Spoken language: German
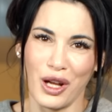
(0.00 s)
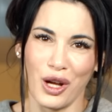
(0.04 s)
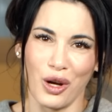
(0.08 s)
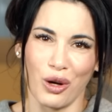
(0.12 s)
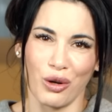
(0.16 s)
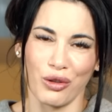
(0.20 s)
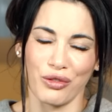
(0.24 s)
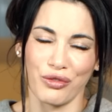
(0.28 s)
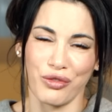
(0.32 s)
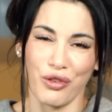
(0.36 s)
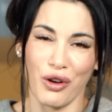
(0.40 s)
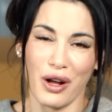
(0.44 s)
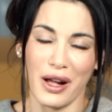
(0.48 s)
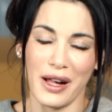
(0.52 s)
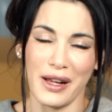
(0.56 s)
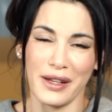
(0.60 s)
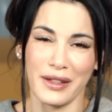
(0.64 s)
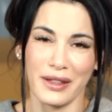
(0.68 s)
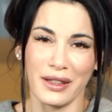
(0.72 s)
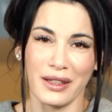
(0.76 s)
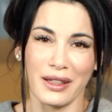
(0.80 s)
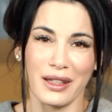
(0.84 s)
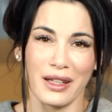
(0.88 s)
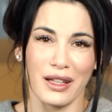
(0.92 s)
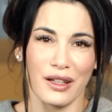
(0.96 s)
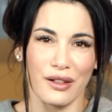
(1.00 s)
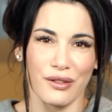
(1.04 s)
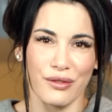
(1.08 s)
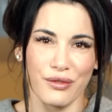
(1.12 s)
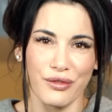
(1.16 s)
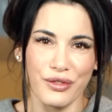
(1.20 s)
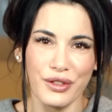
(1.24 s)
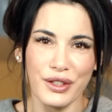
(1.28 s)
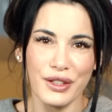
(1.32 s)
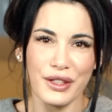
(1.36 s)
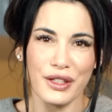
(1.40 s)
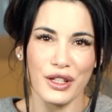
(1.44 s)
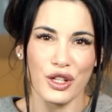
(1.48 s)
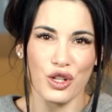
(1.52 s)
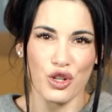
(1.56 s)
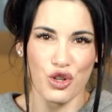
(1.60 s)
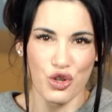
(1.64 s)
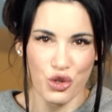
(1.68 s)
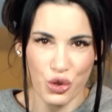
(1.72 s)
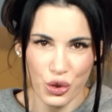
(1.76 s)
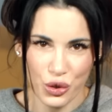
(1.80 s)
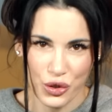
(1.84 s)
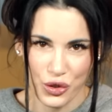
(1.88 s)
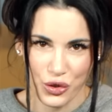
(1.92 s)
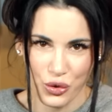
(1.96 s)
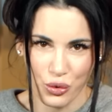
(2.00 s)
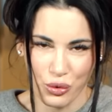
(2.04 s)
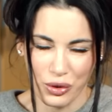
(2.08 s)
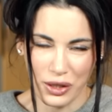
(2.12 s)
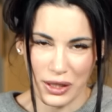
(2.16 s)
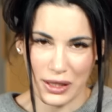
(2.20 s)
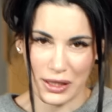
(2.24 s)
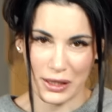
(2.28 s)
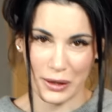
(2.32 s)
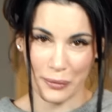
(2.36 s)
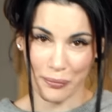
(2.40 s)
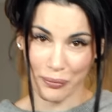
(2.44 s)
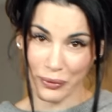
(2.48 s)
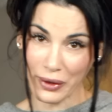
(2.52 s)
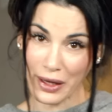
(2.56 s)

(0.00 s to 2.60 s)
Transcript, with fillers: Und vor allen Dingen, wie schützt du dich?